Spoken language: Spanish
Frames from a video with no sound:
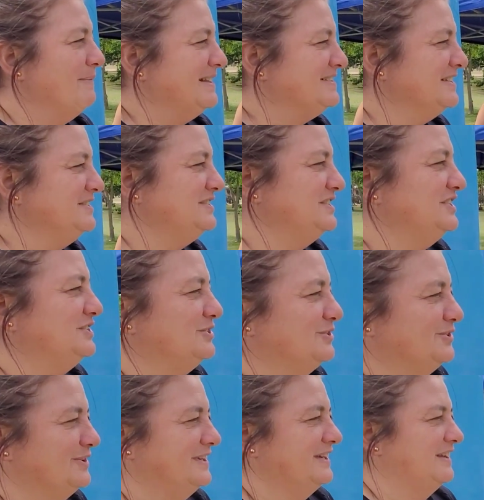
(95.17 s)
Más
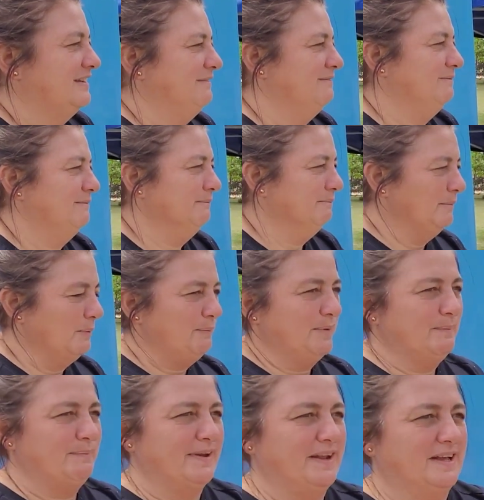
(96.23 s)
sencillo. vos
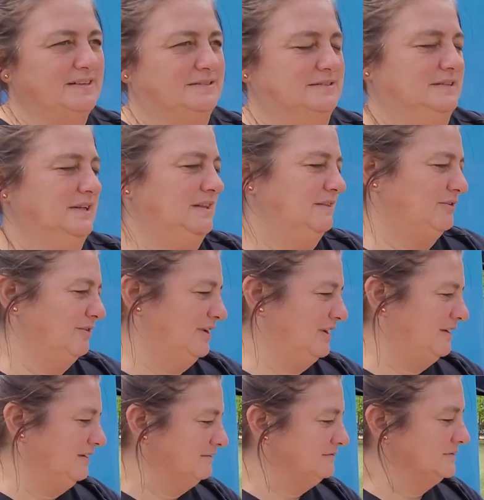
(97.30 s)
preparás el, todo el...
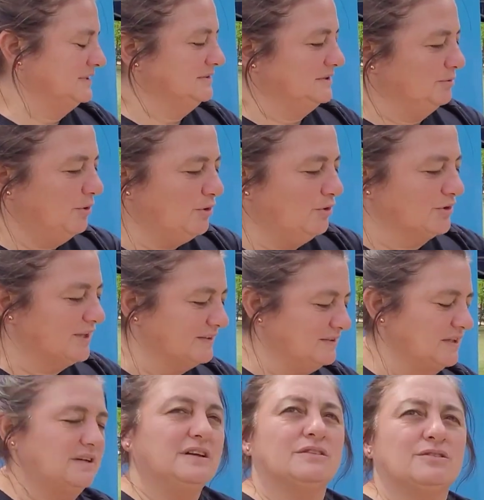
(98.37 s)
Si vos cortás
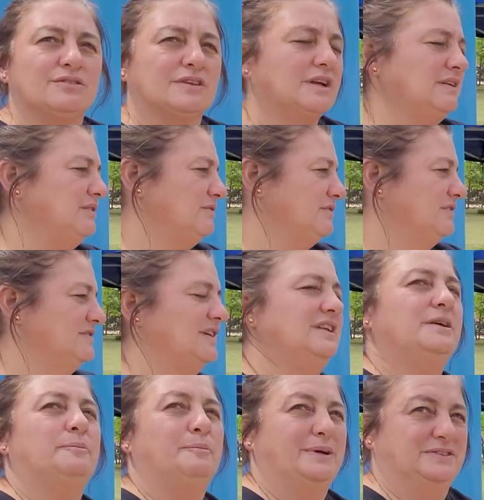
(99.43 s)
el gesto técnico te sale
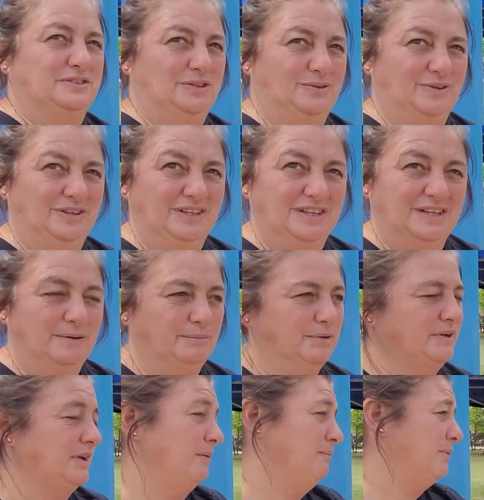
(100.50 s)
despacio.
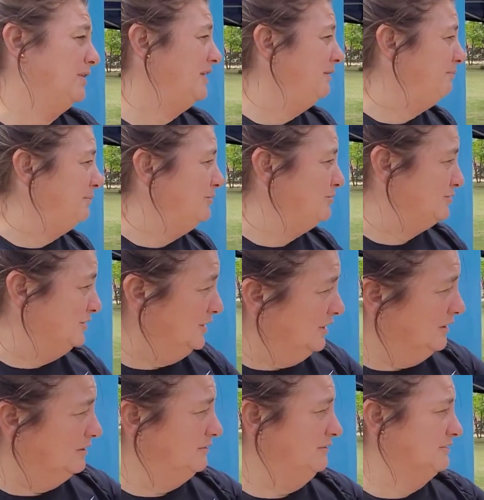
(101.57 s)
Por ejemplo en el push.
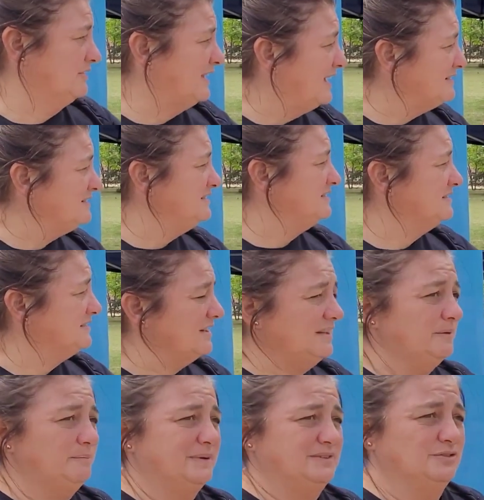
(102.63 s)
Cortás y te sale
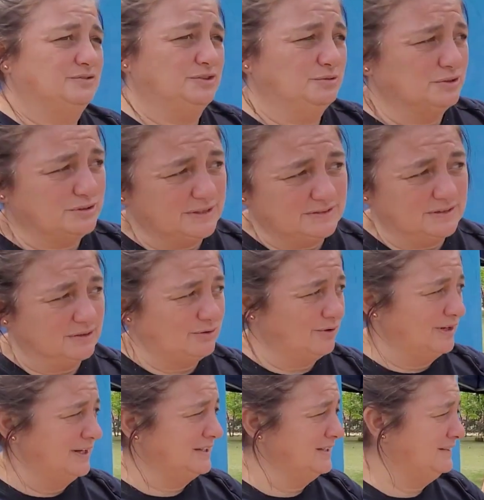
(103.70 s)
despacio. Si vos haces
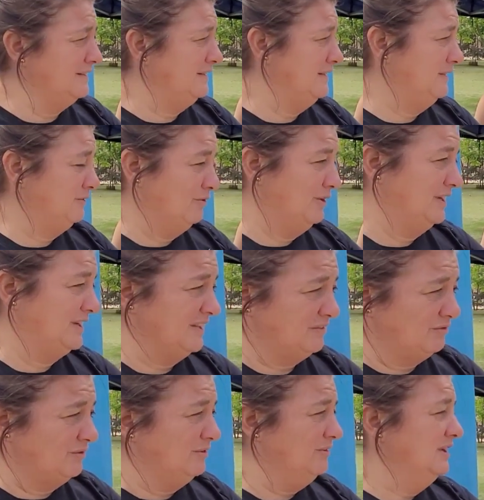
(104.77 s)
todo el
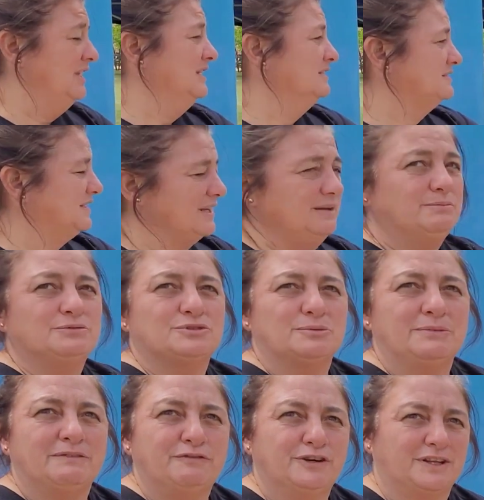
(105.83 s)
gesto sale mucho
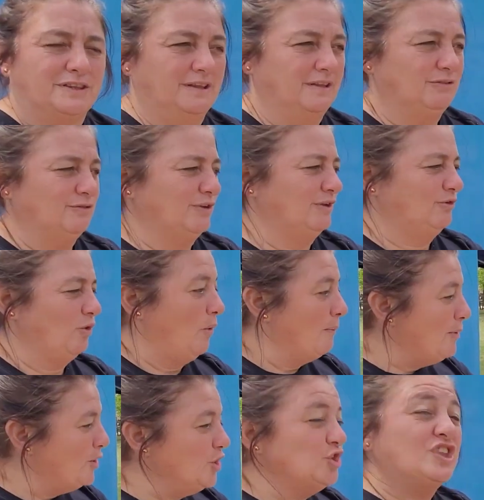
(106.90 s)
más fuerte. Entonces,
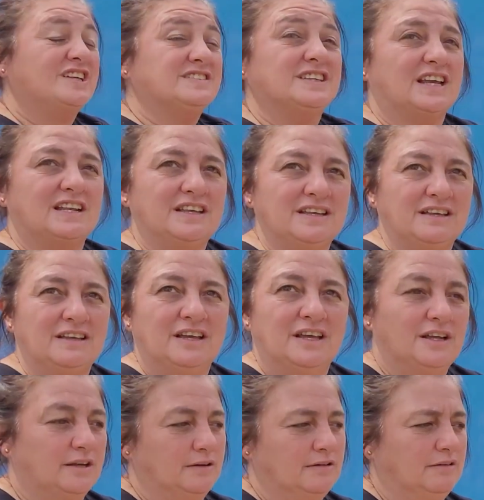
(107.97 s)
como no te sale,
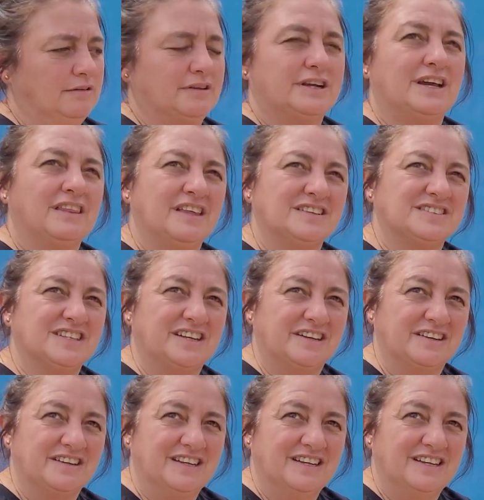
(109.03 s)
no lo dejas de hacer.